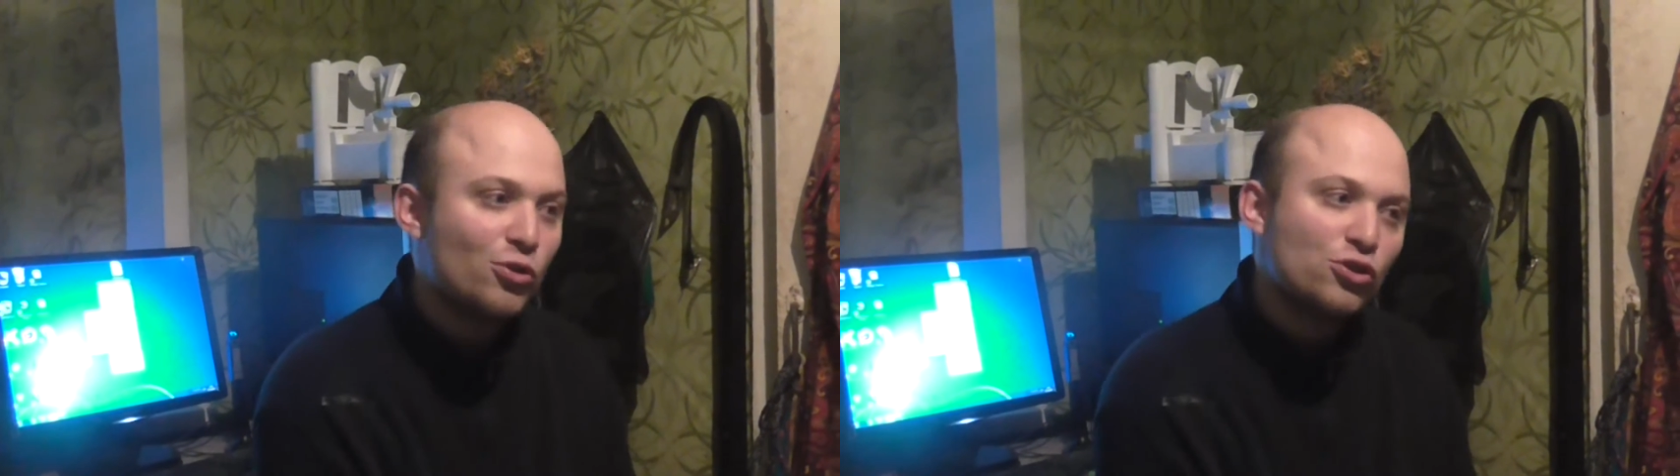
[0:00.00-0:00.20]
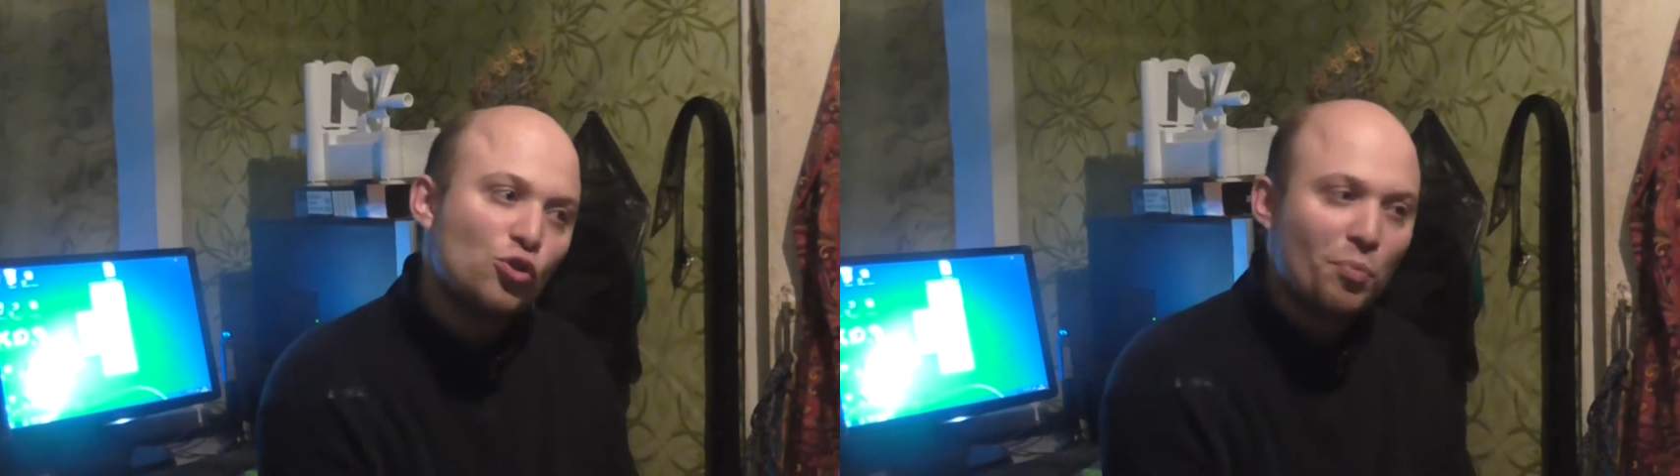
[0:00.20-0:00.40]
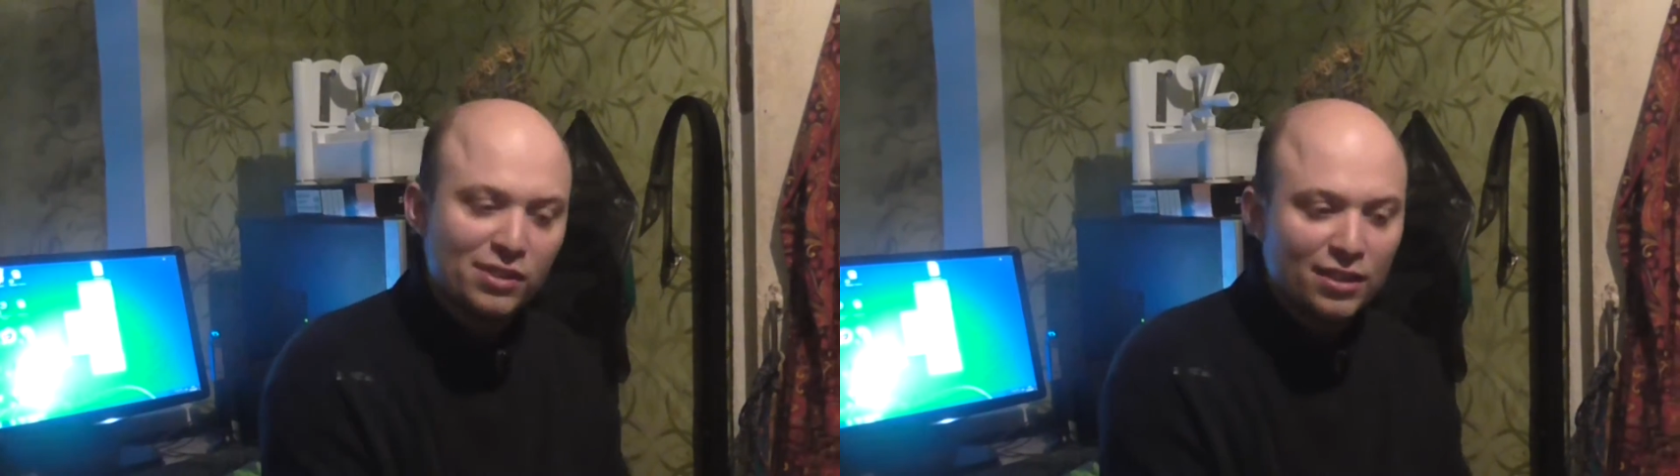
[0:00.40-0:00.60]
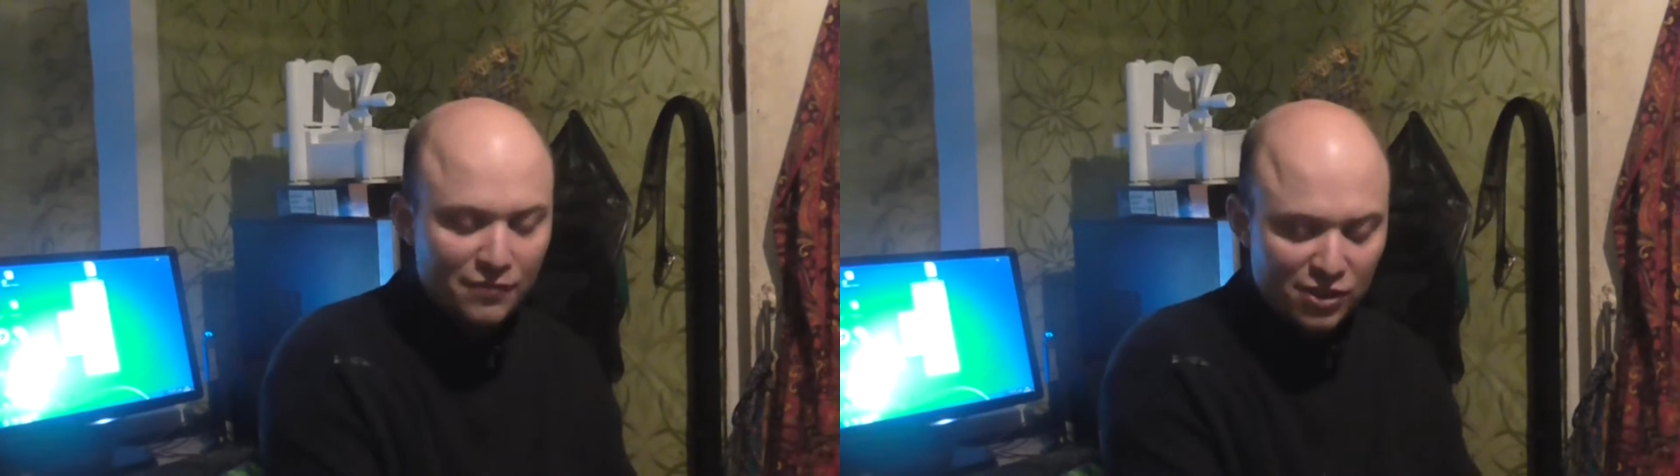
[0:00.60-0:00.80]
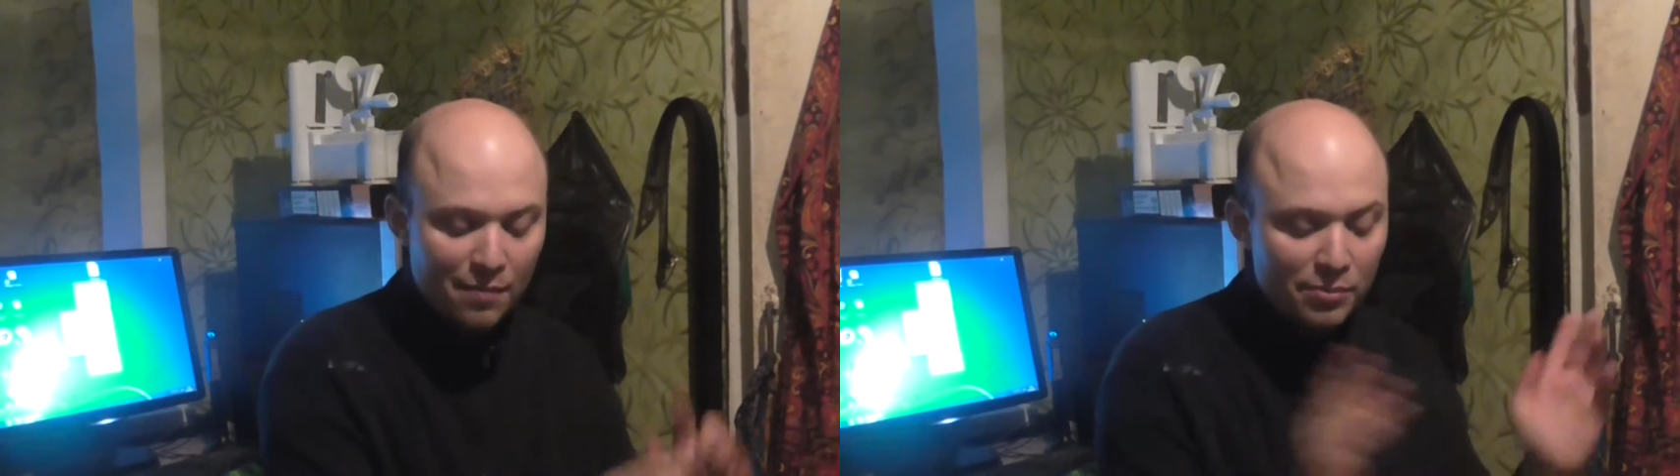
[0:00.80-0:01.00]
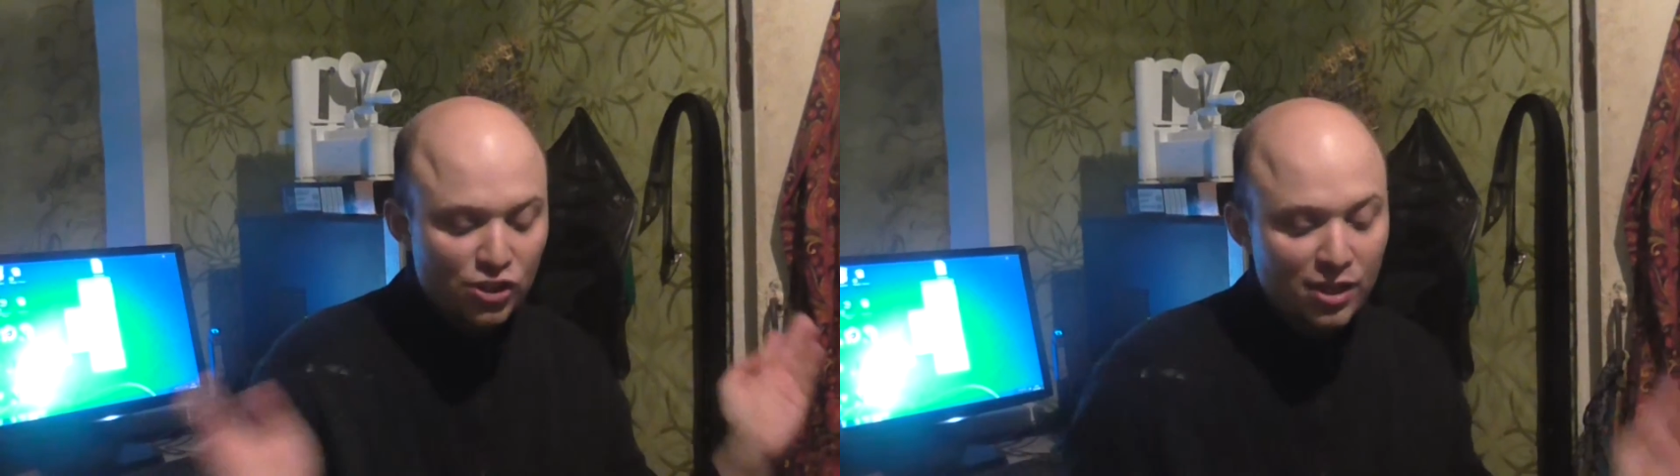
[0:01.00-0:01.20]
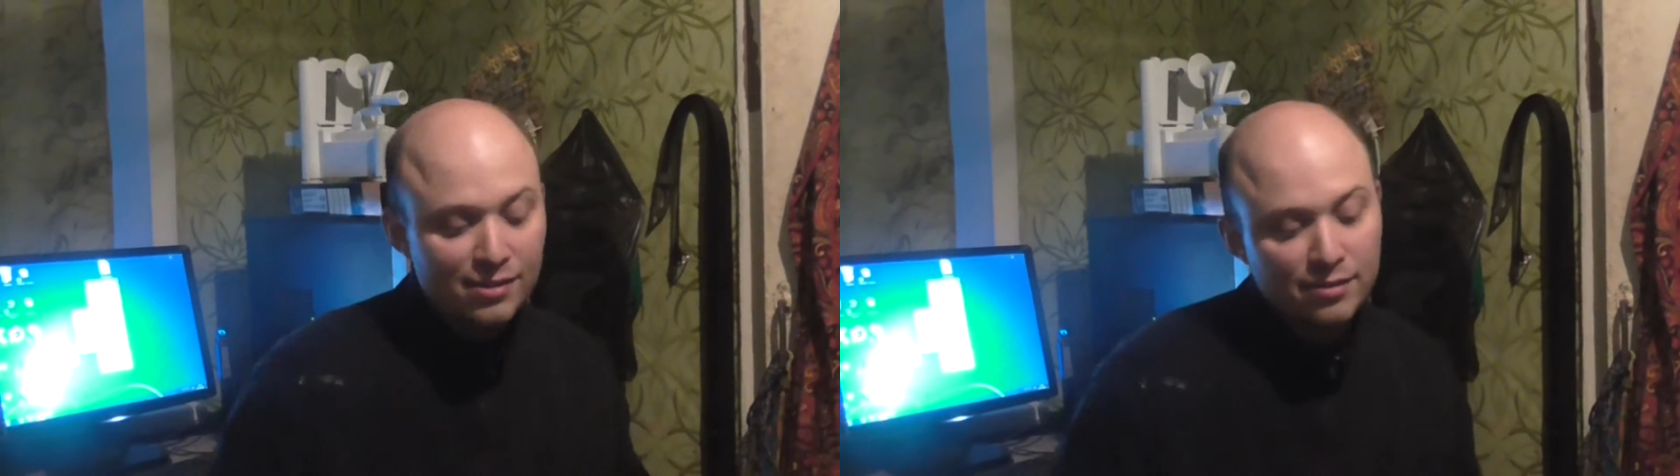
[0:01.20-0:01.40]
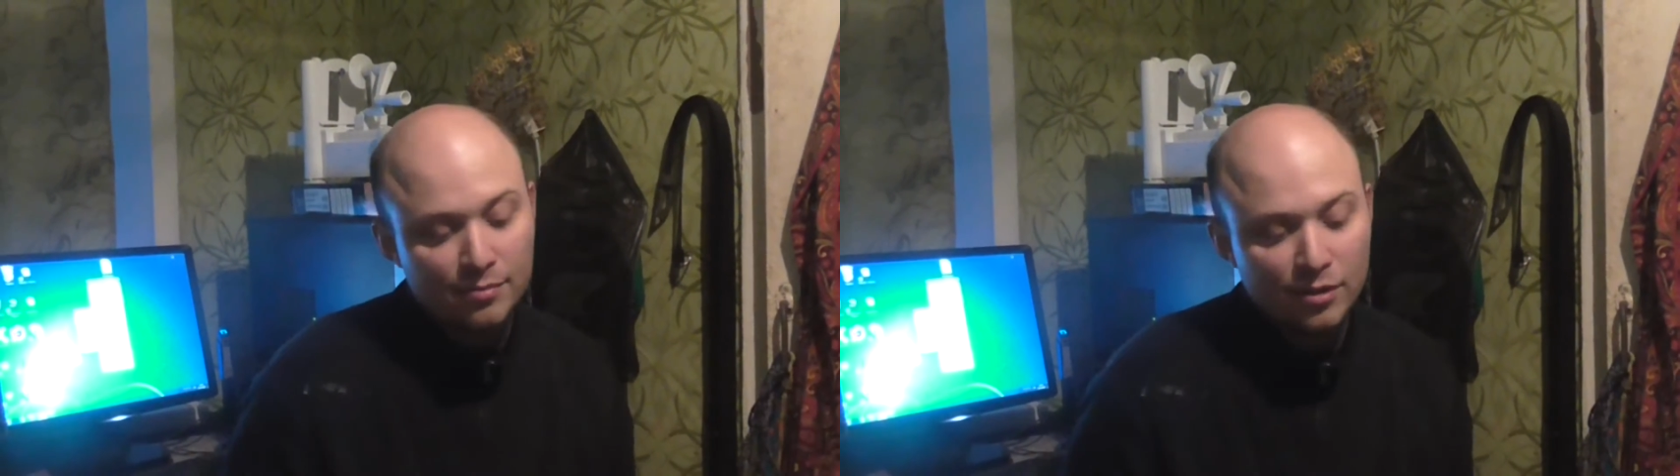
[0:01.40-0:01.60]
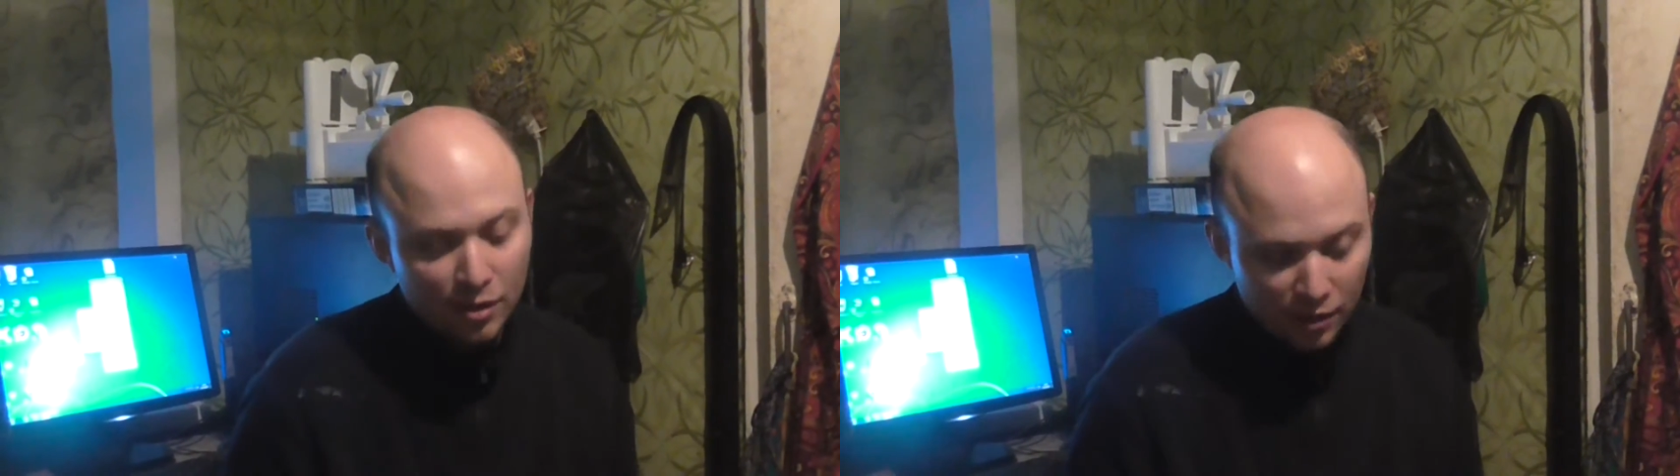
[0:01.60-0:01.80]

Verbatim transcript: может 100% всегда быть счастным.